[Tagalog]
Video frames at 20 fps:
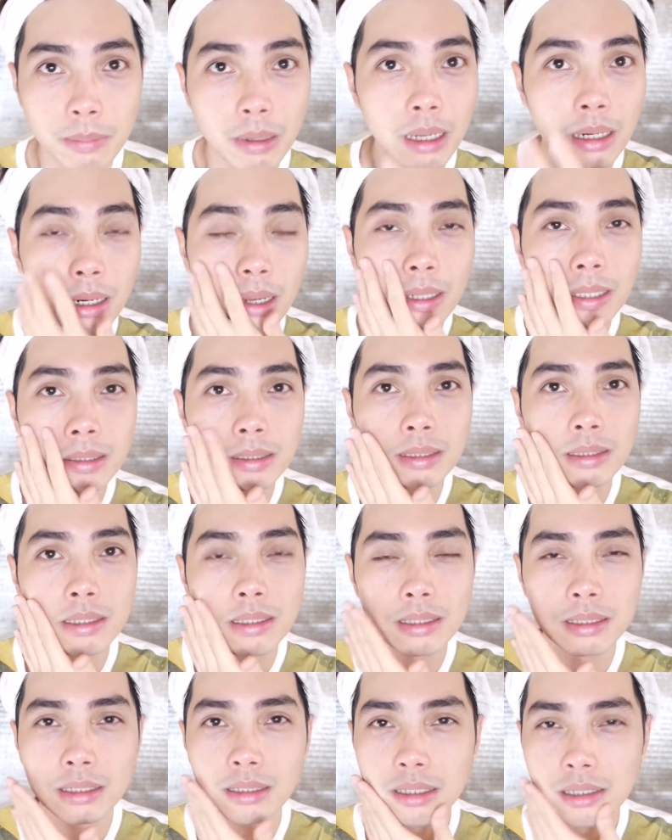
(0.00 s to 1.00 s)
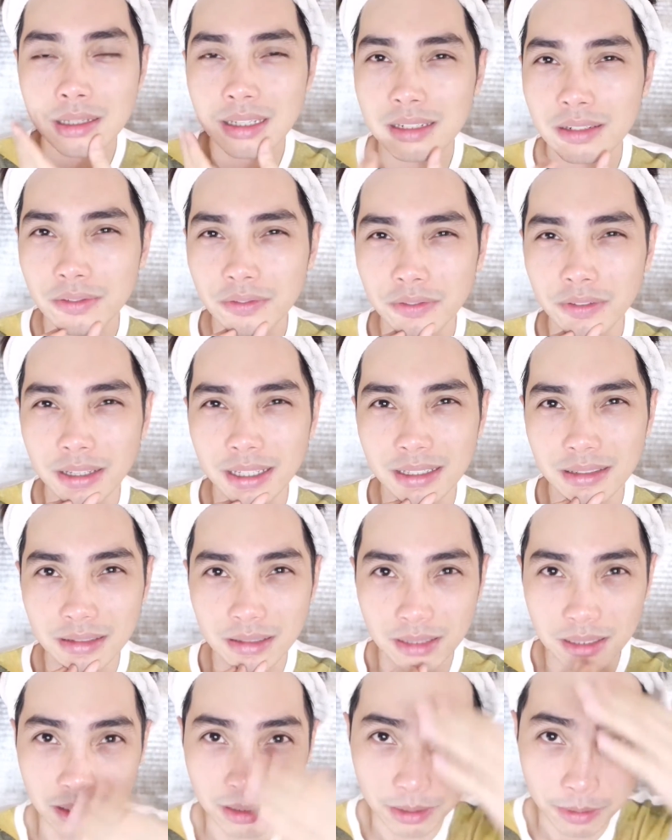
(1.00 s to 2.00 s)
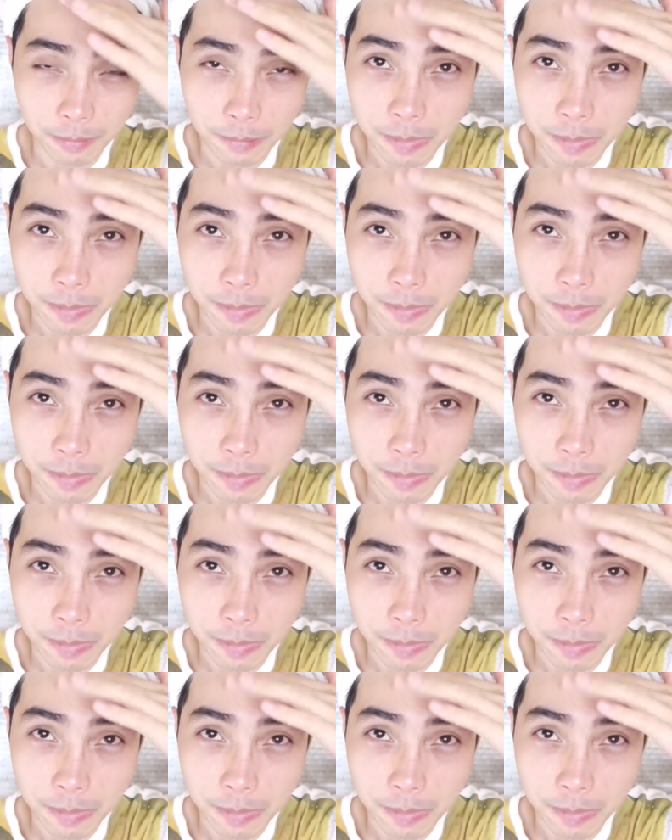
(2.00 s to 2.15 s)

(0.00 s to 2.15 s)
Parang ang linis-linis ng face.